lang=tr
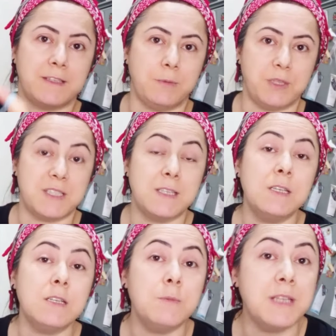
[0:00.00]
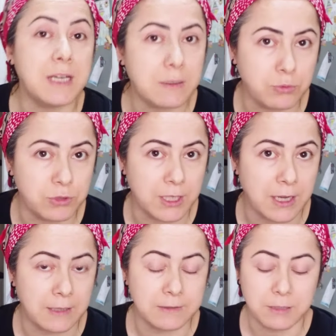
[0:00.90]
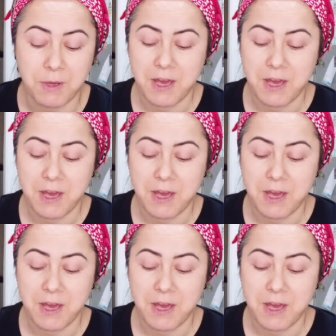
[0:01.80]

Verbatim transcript: gibi. Sinirimi inan bundan aldım.